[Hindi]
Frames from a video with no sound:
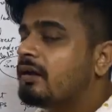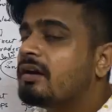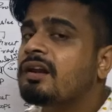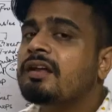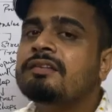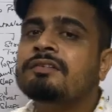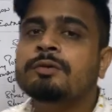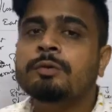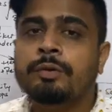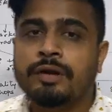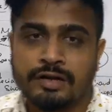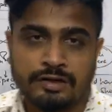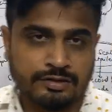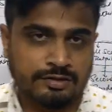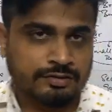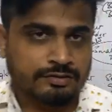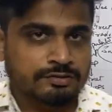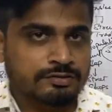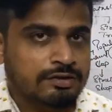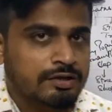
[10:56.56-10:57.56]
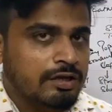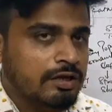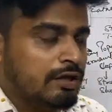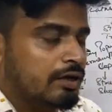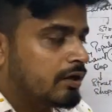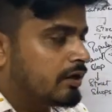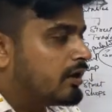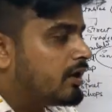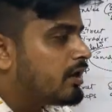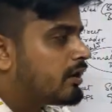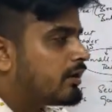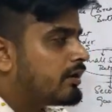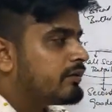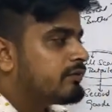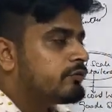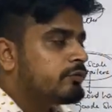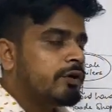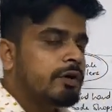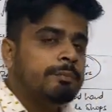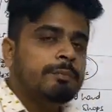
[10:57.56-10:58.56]
रेस्टोरेंट
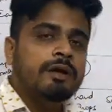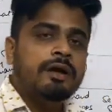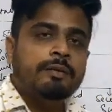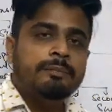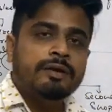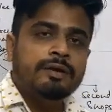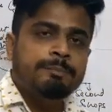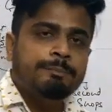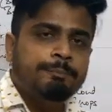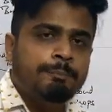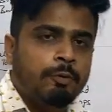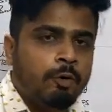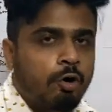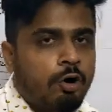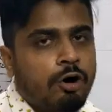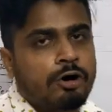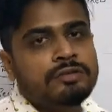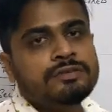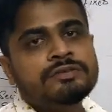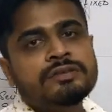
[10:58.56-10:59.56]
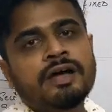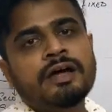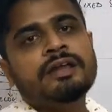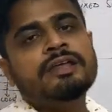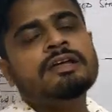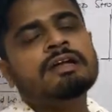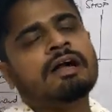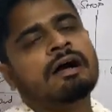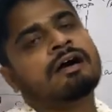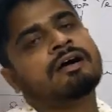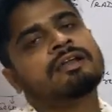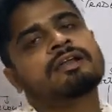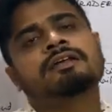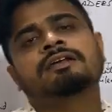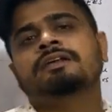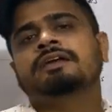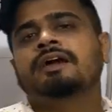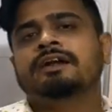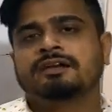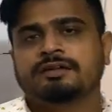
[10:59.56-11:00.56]
रेस्टोरेंट में हमें बहुत सारी खाने
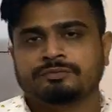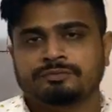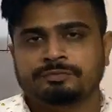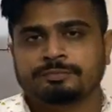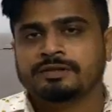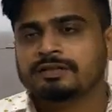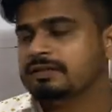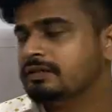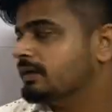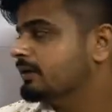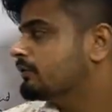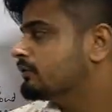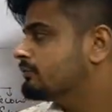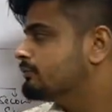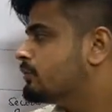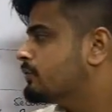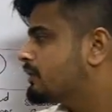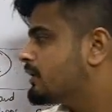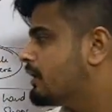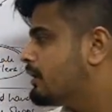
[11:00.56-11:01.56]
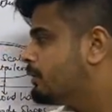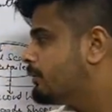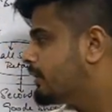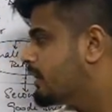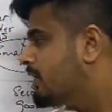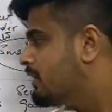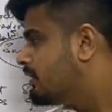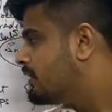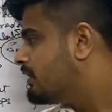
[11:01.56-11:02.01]
की आइटम्स मिलती हैं तो वो क्या हो गया